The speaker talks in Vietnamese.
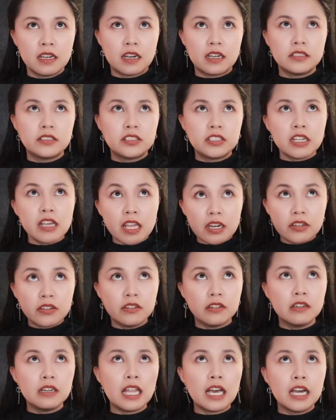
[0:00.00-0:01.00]
ở trên
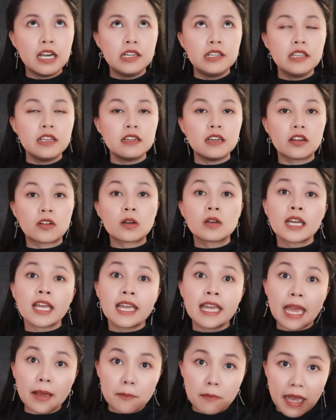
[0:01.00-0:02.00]
nữa là hình như là có
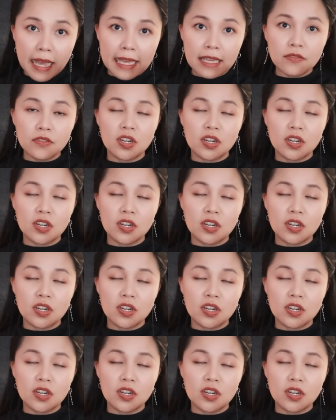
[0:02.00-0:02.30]
cái gác mái